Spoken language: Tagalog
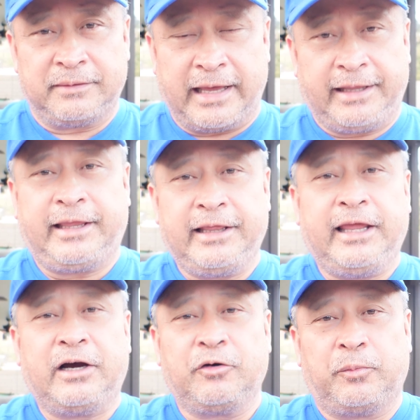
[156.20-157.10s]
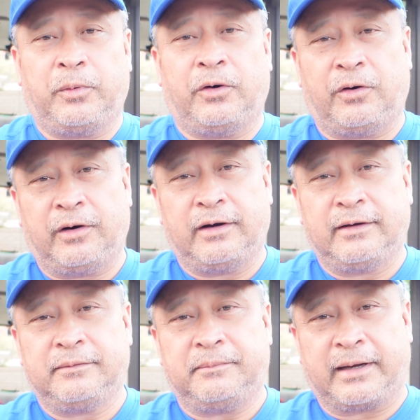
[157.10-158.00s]
Naintindihan ko po,
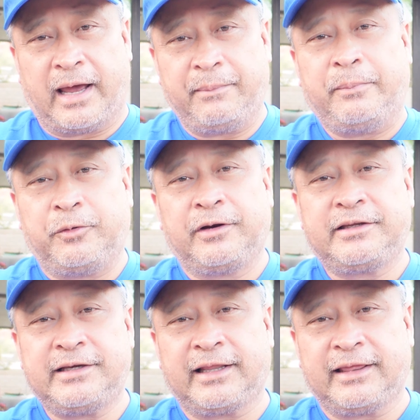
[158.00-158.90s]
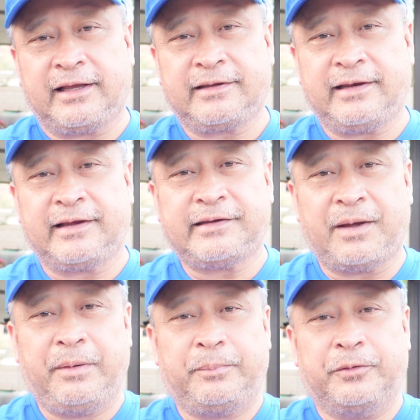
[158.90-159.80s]
marami pong nag-chat na
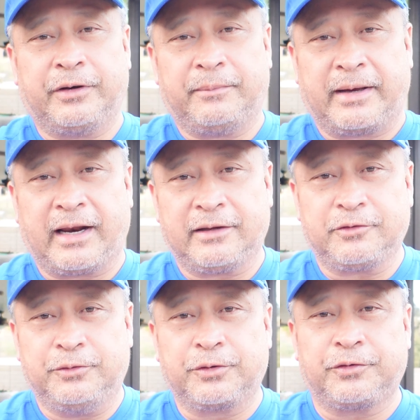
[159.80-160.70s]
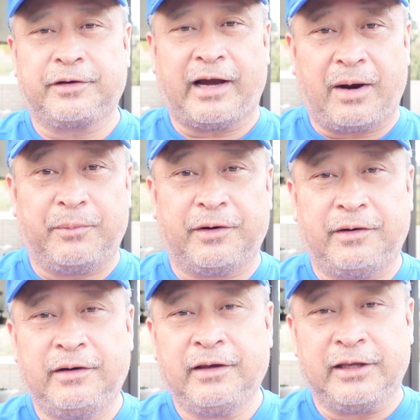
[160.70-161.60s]
sinasabi po na mara, siguro scammer
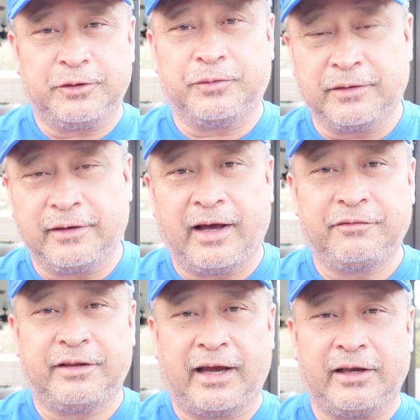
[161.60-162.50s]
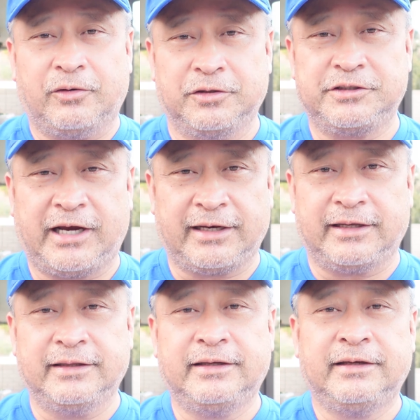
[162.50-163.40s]
itong vlog tayo o
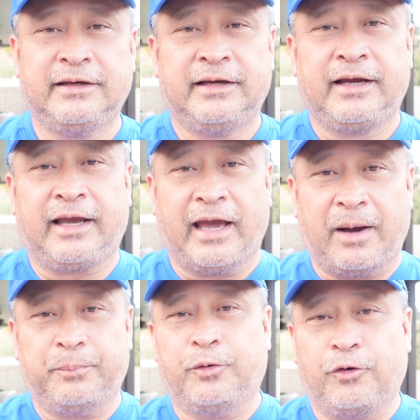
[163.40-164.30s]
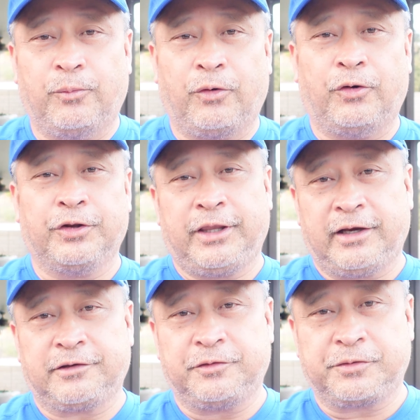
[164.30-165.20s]
channel. Kaya po
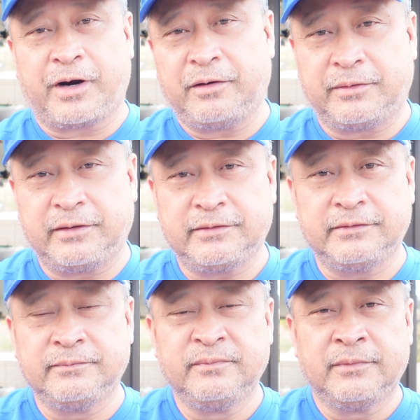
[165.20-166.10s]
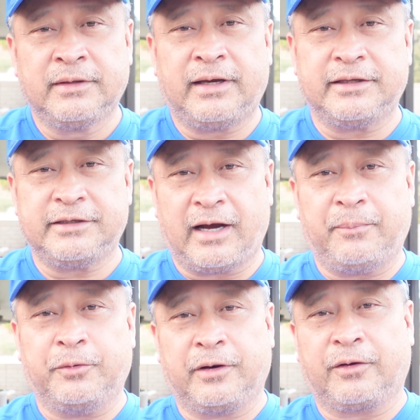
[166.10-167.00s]
kumukunti ang subscribers at saka
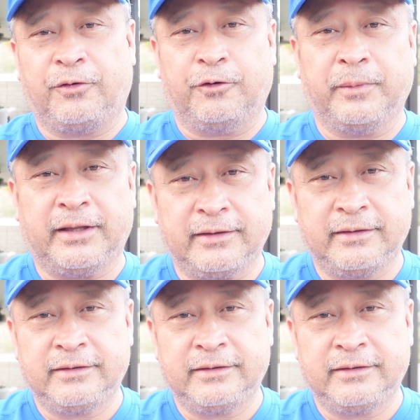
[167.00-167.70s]
po nagko-comment.